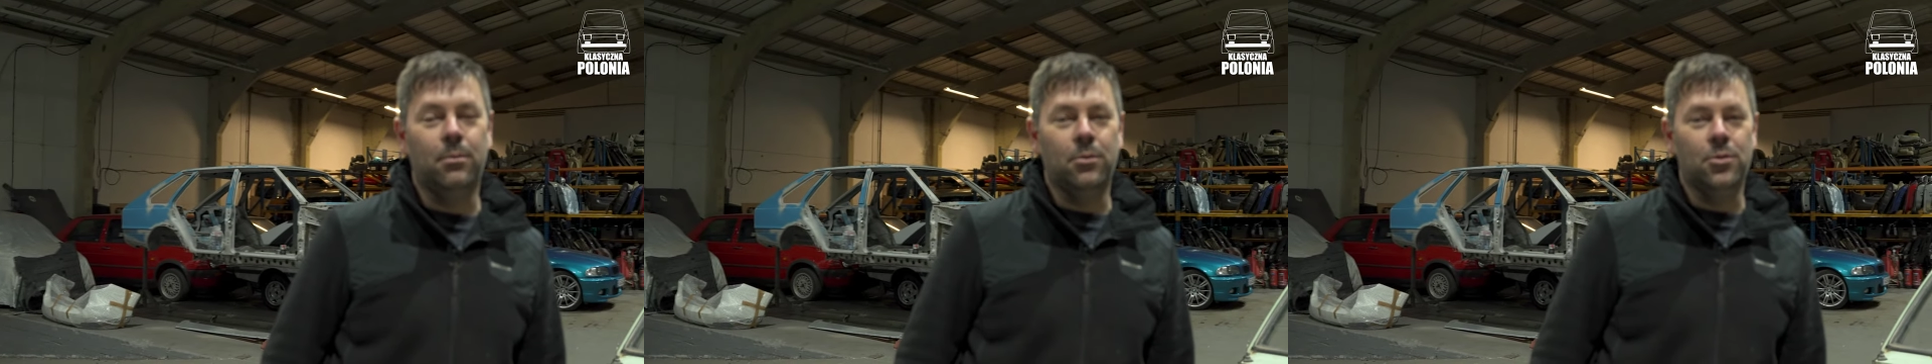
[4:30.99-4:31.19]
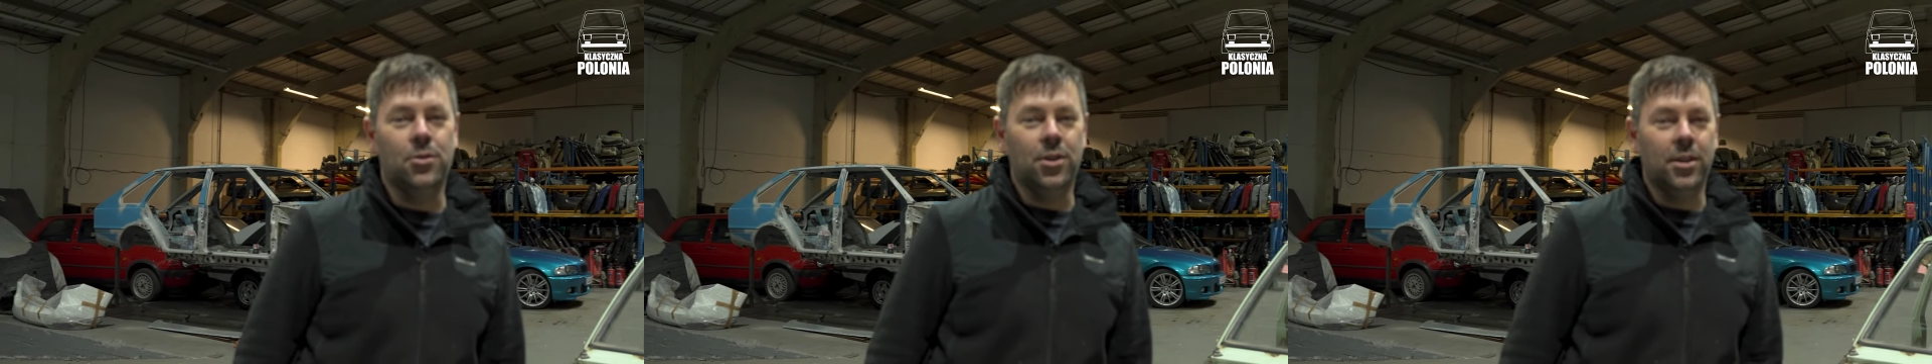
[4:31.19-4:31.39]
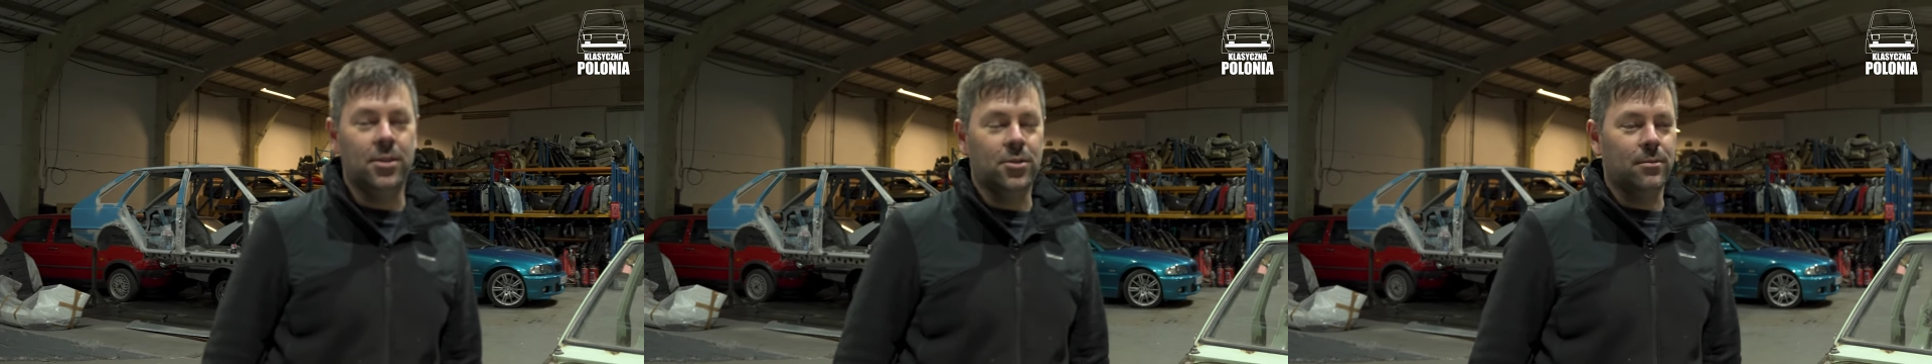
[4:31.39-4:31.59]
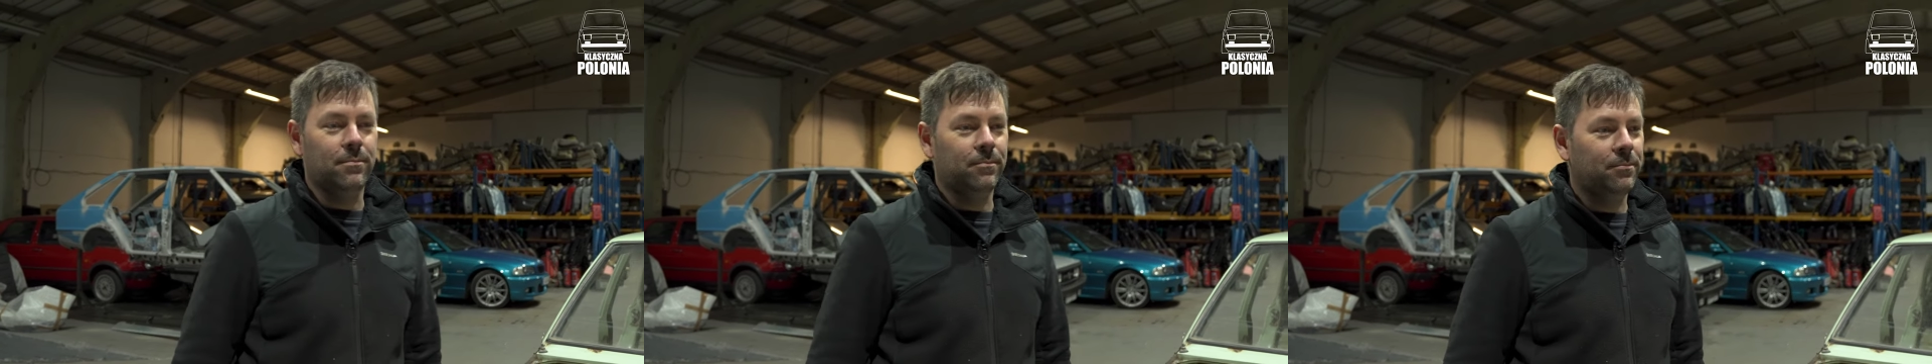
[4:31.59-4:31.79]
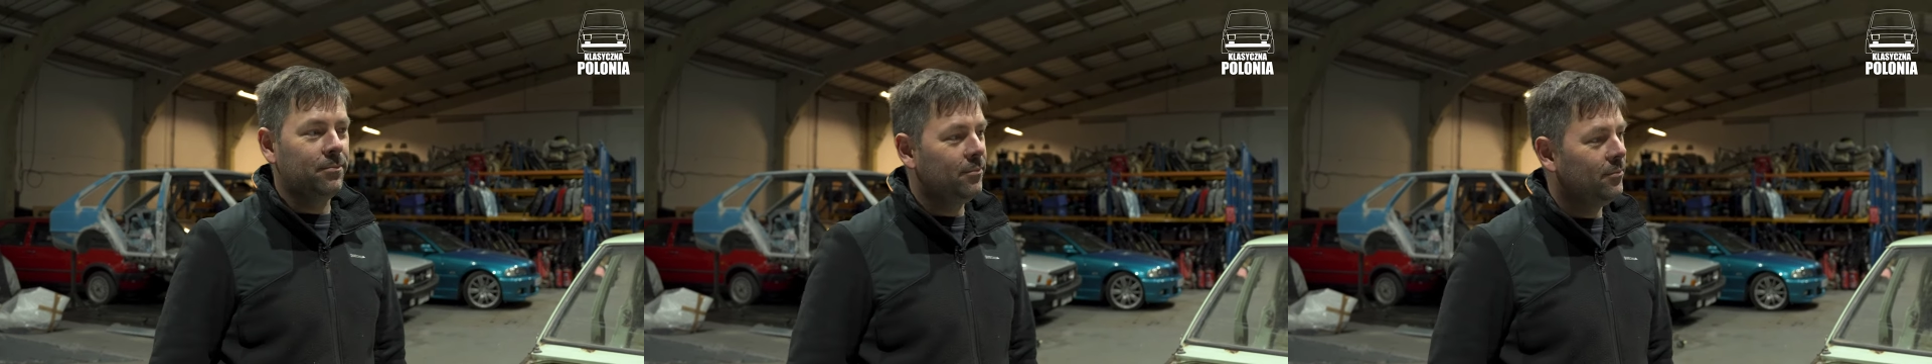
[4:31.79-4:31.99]
rozdzielczą.
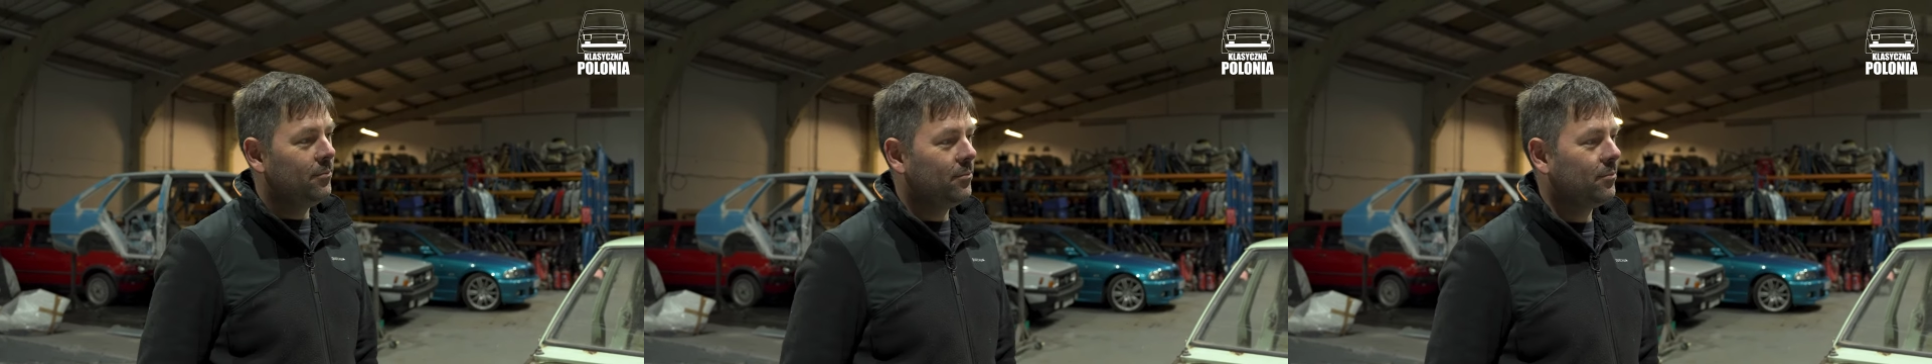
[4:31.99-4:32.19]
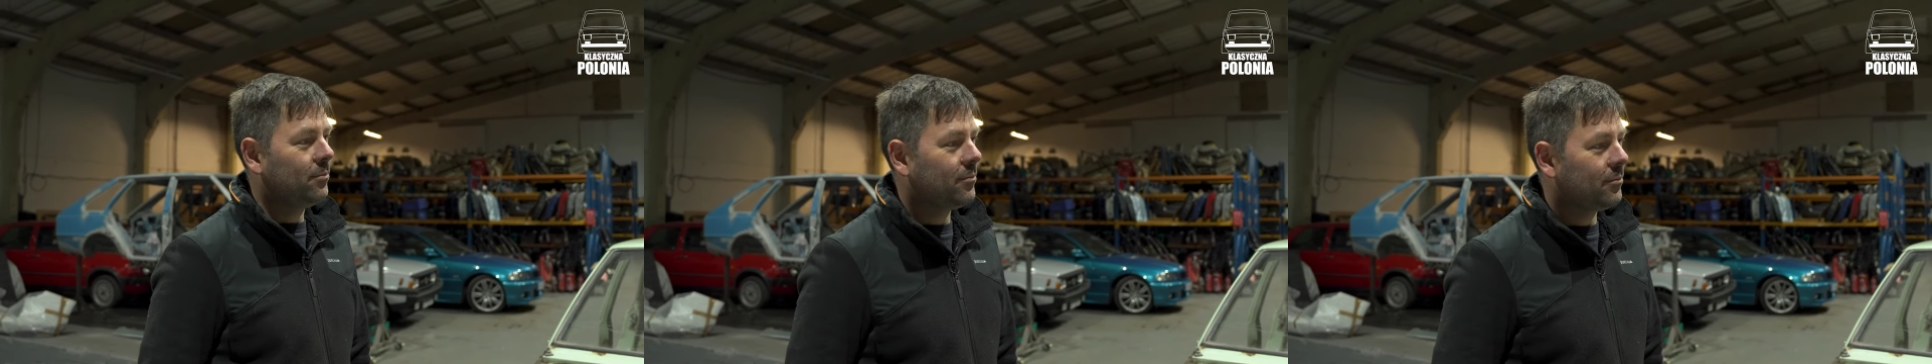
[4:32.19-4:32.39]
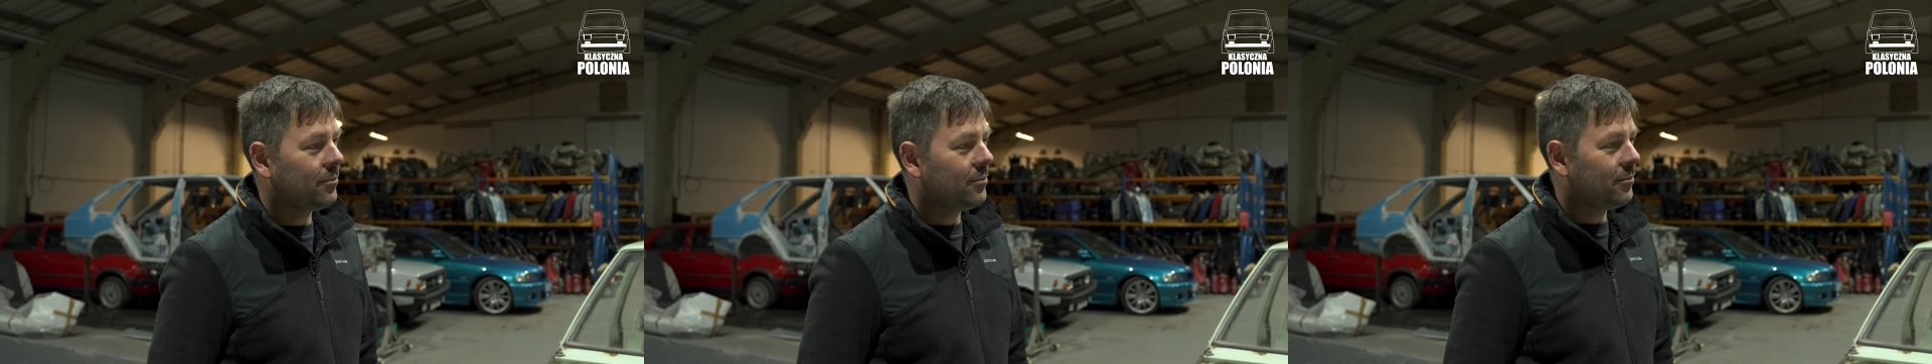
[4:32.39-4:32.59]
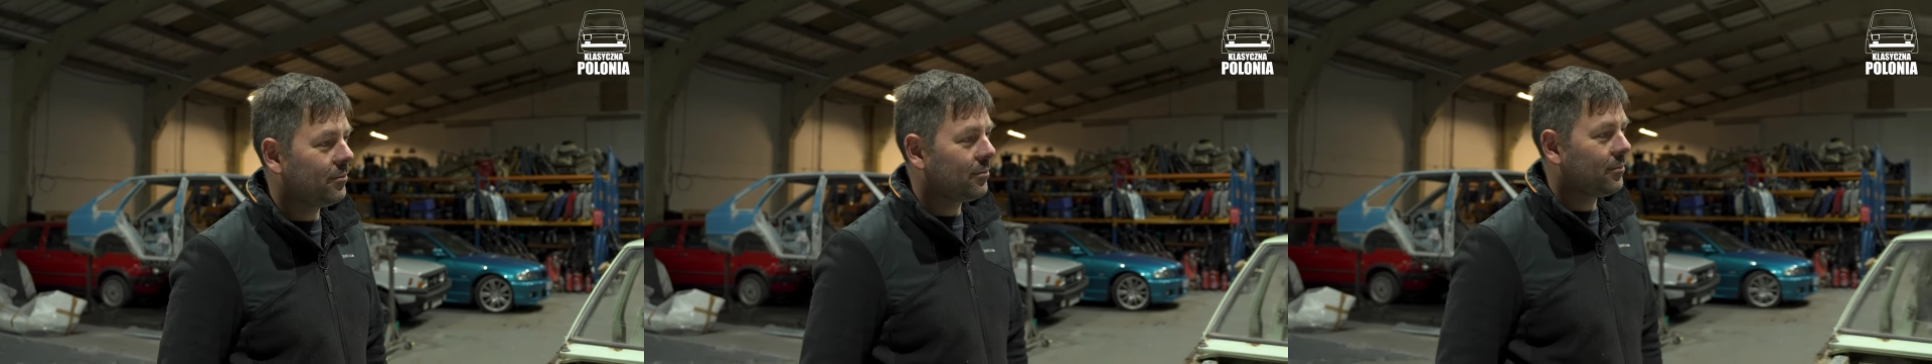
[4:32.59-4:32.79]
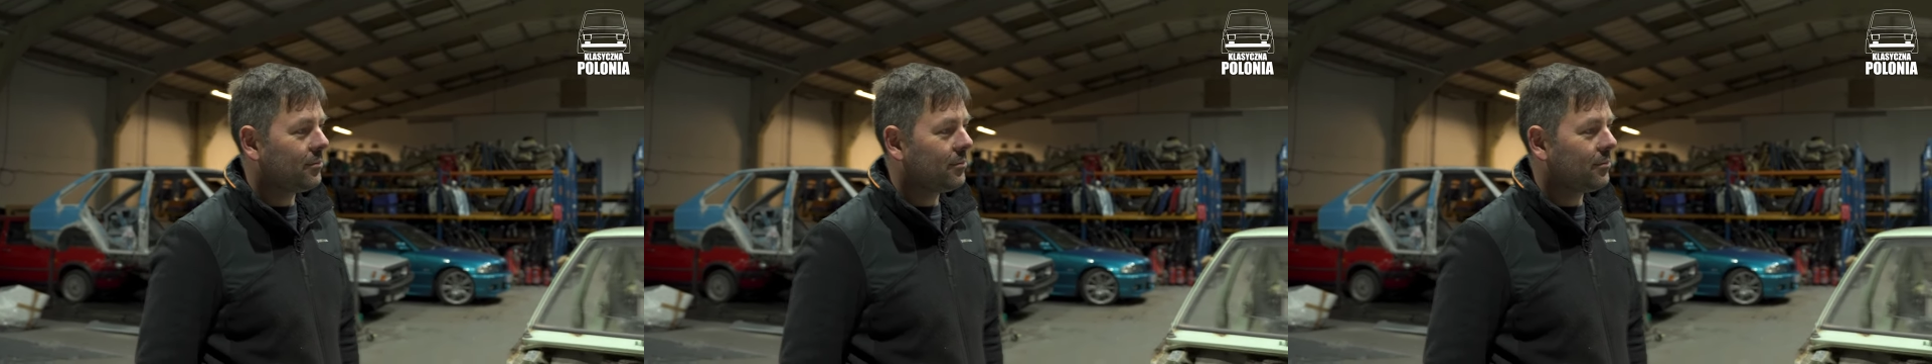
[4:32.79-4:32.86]
I rozbierając